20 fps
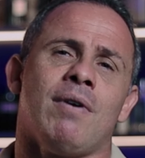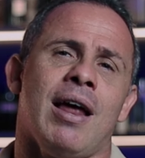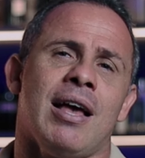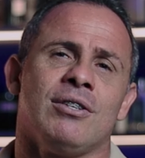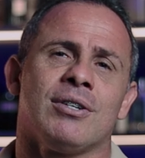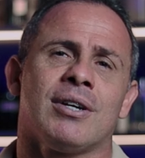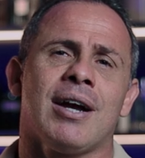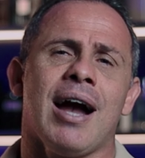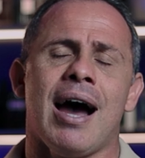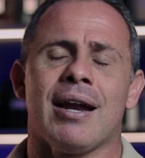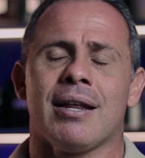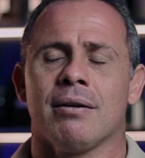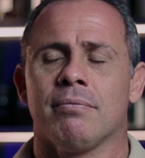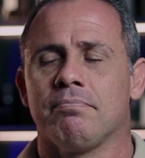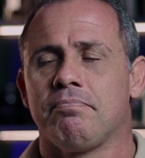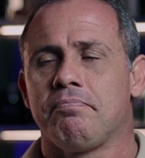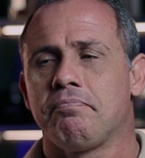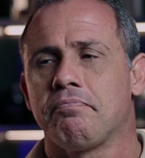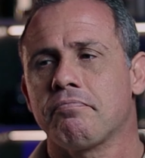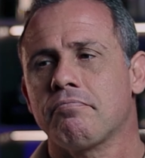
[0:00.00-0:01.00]
Red.
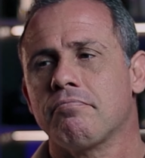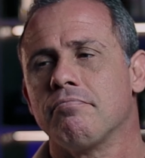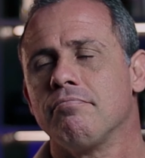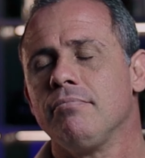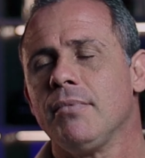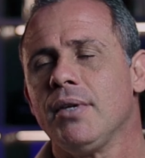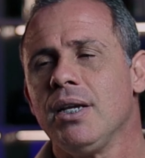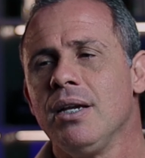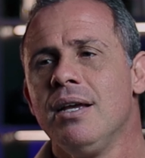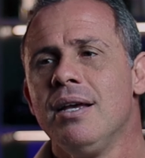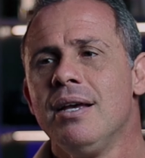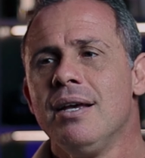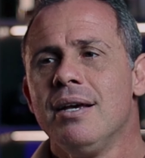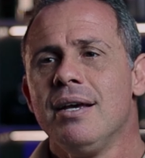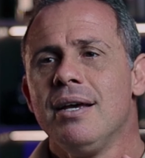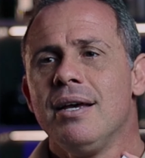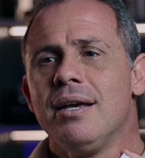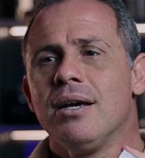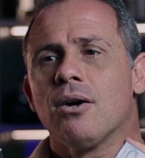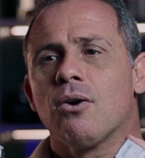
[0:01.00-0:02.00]
Cara,
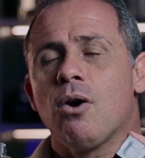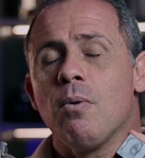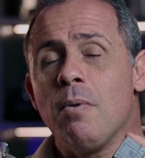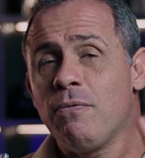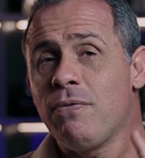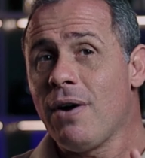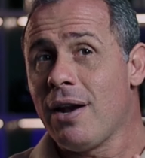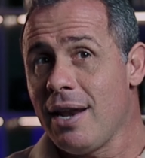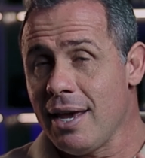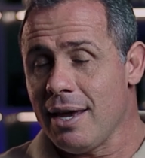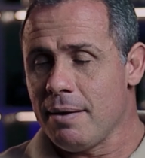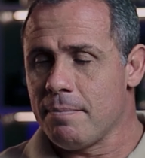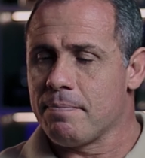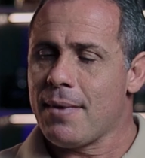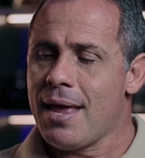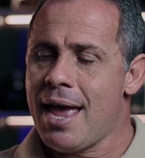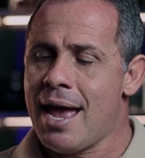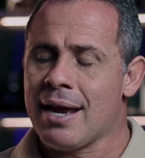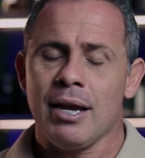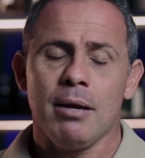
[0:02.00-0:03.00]
como eu
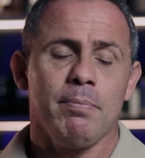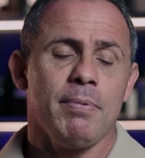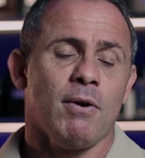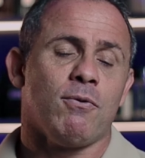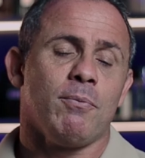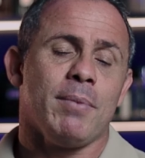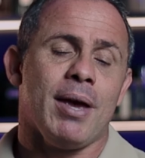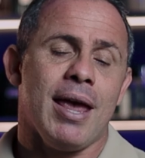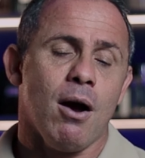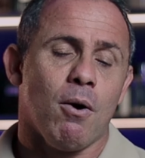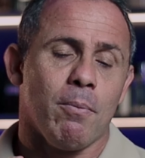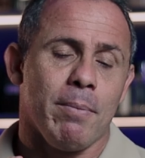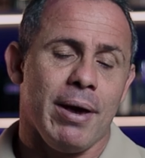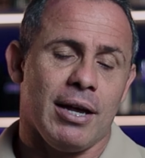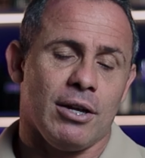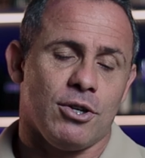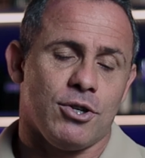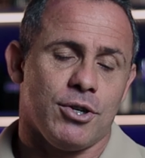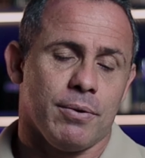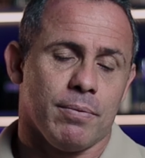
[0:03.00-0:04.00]
falei, é aquele perfume
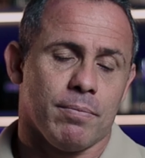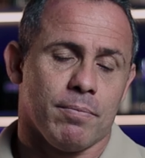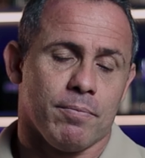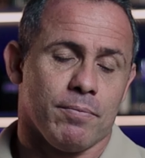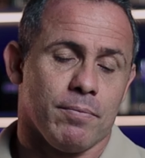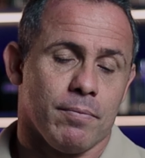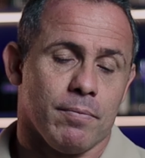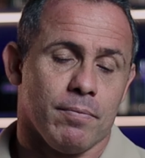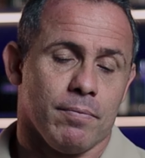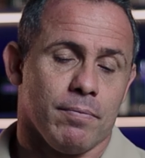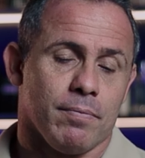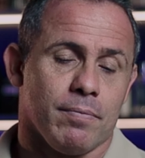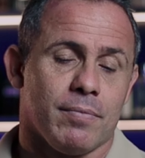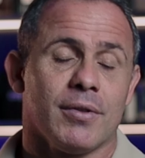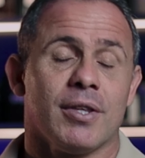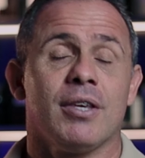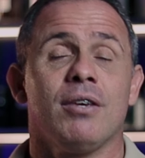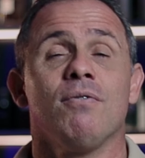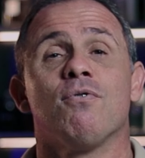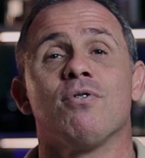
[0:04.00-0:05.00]
realmente
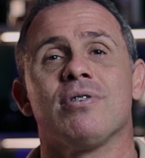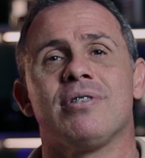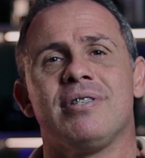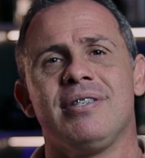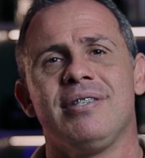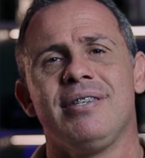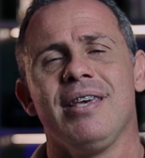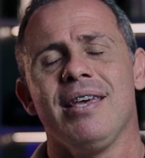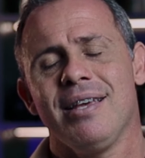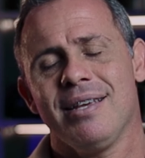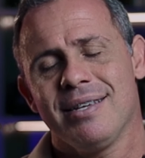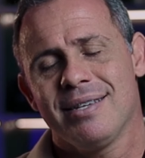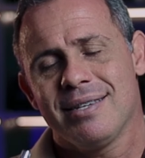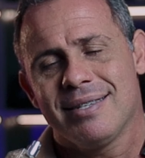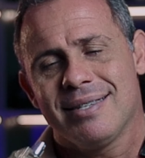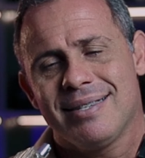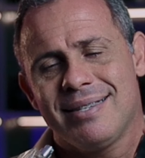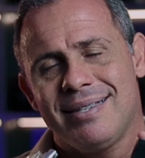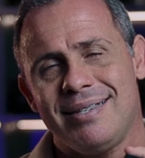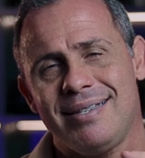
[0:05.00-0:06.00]
que você
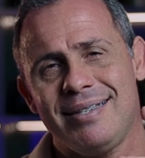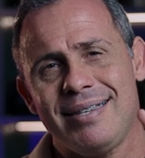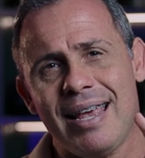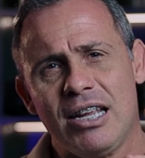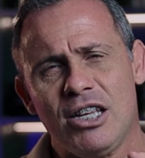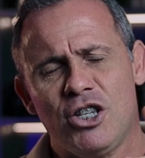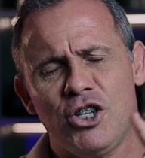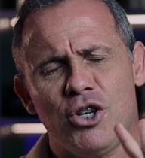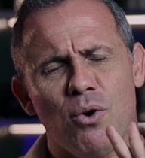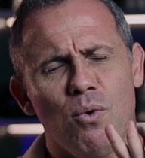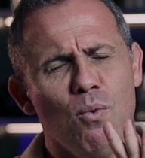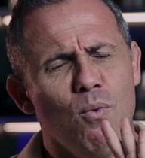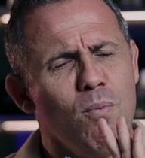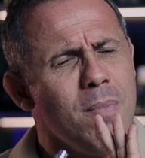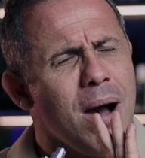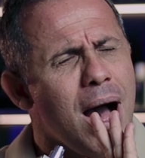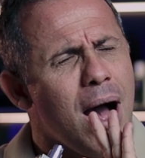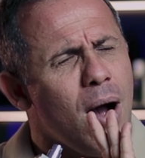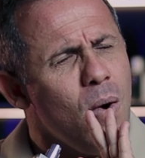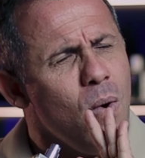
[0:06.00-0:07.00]
sente
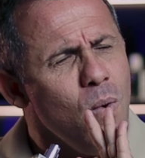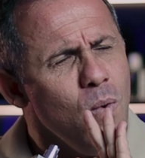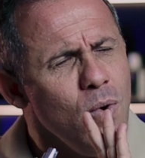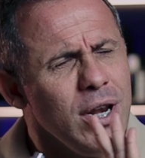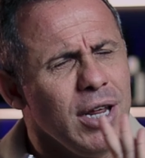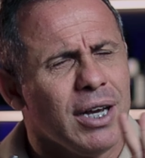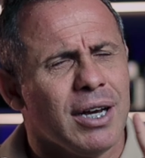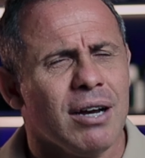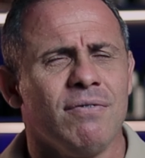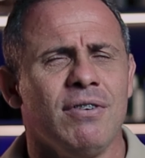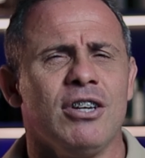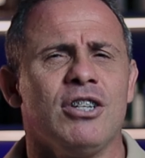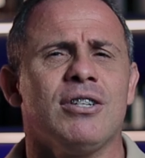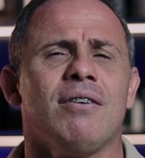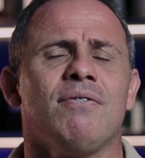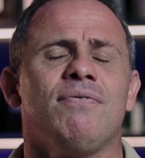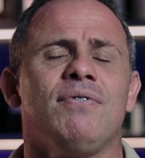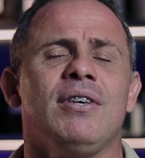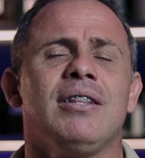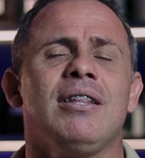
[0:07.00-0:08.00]
uma única vez
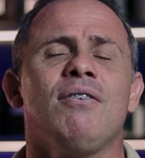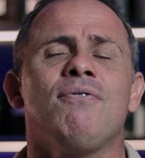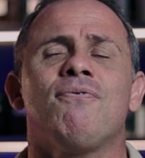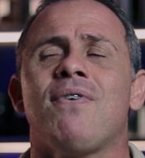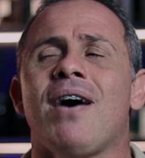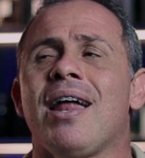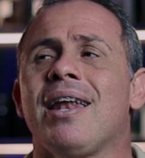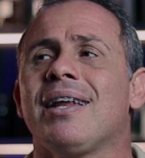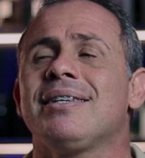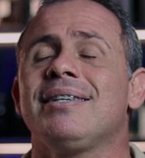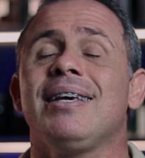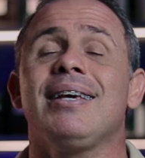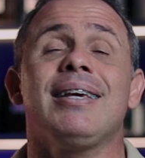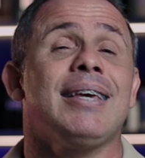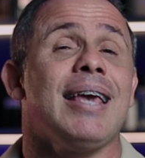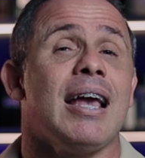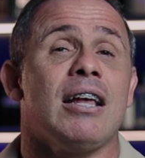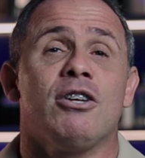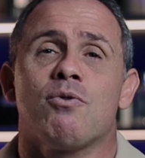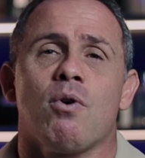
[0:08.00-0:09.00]
na vida e fala que
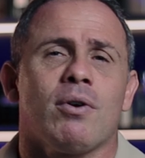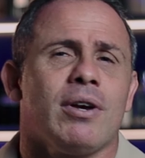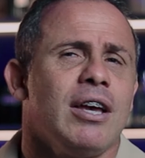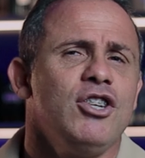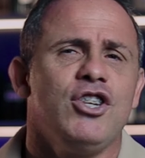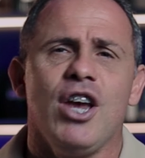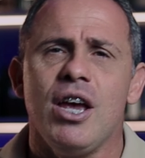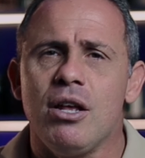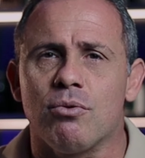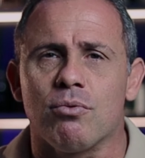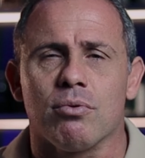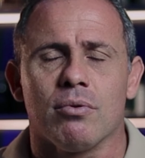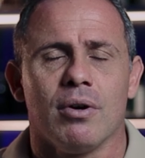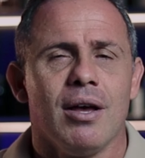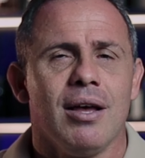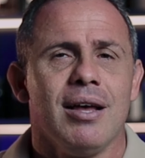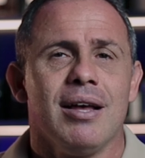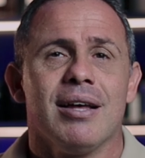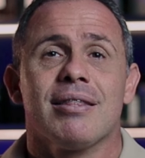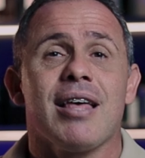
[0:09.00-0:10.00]
quer de qualquer jeito.
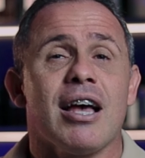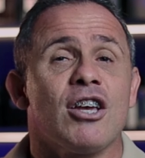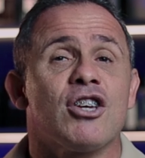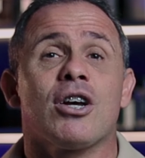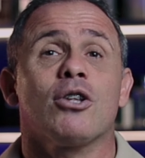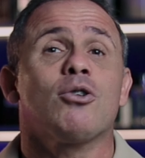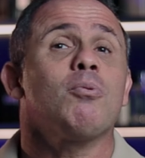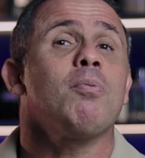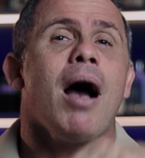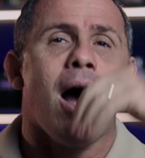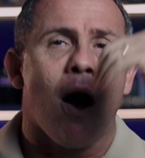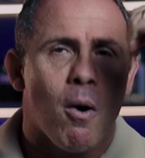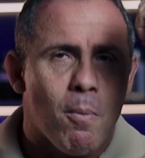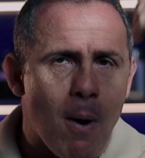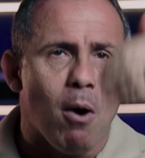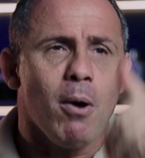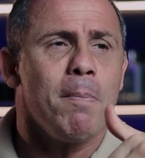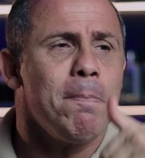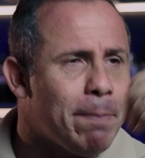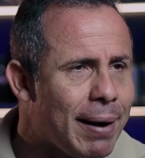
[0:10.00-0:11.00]
Tá escrito
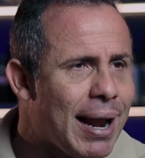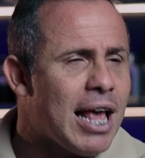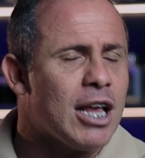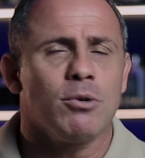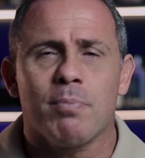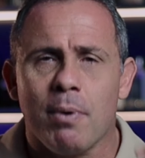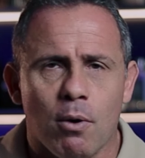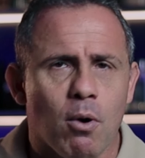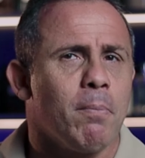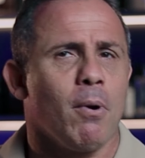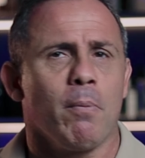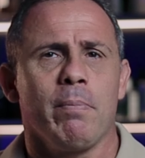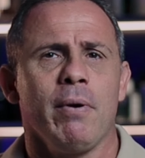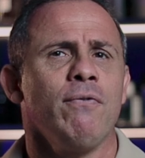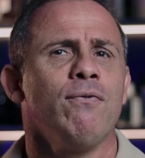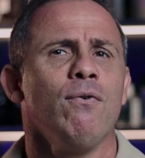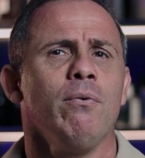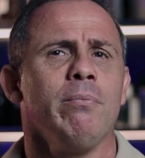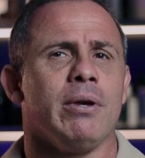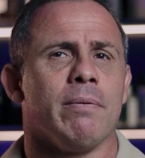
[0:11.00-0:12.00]
arrumar um empréstimo para comprar o
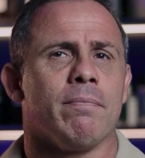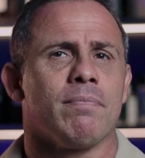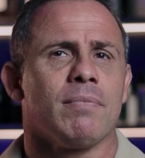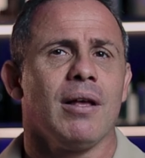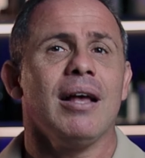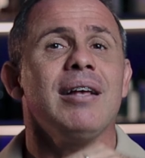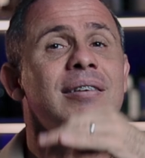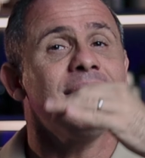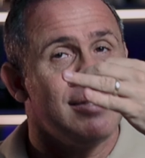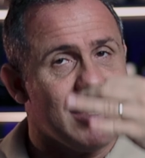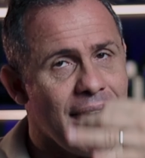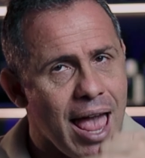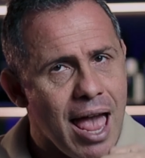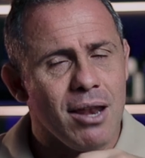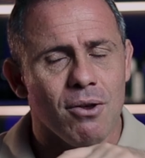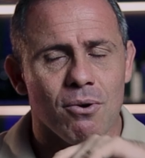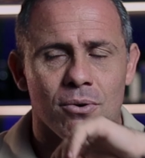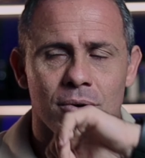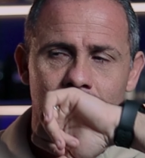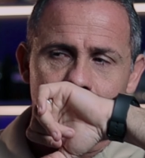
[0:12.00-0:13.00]
perfume. É
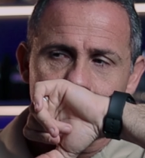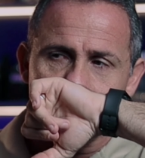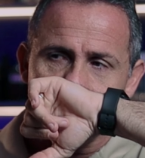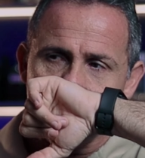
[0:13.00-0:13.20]
sério.